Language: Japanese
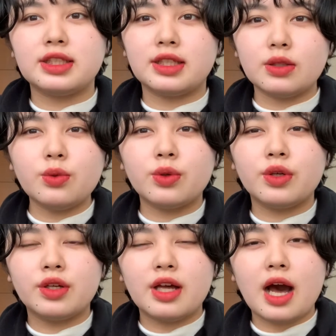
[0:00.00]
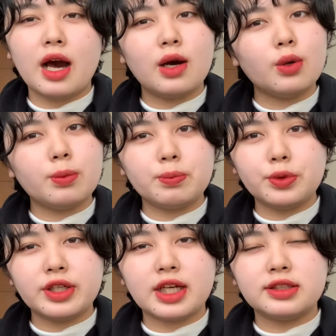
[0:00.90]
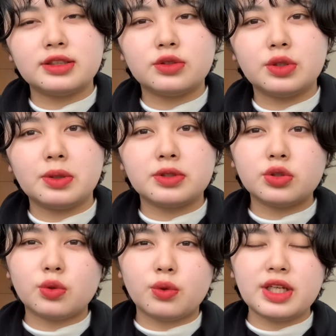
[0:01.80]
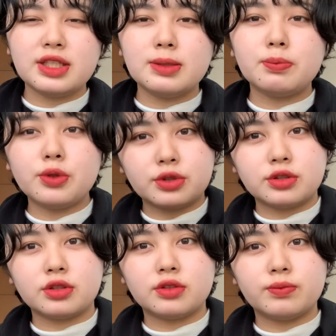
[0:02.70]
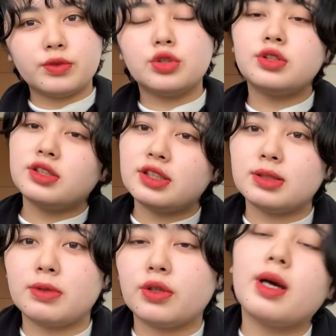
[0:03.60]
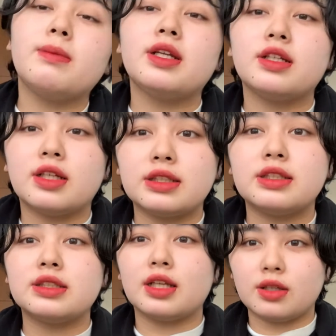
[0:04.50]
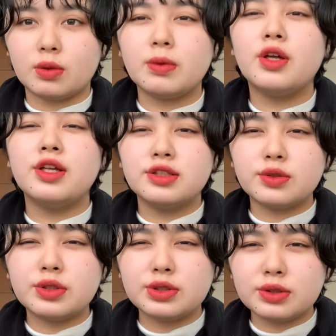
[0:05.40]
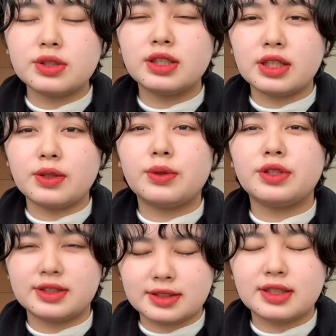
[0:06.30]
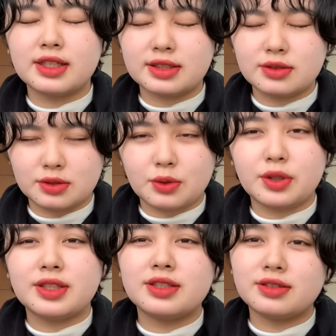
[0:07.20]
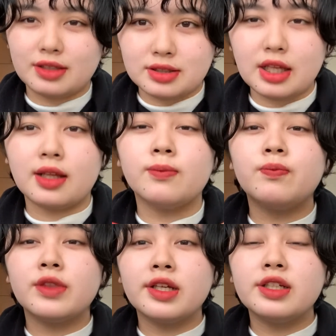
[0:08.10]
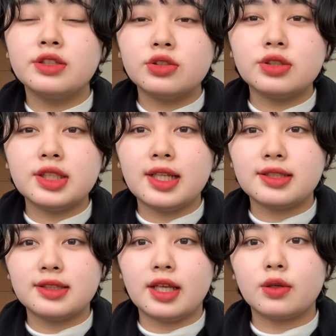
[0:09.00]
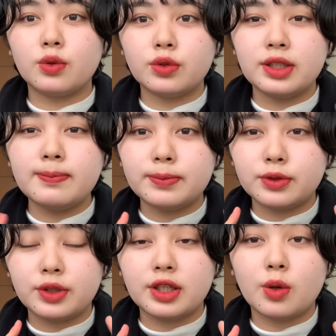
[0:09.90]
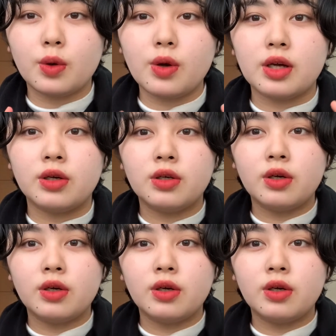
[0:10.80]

けど青っぽい感じというよりはちょっとオレンジっぽく映ってしまうカメラなんですけれどもそこちょっとだけお許しくださいちょっとお許しくださいそしてですねこのリップの色は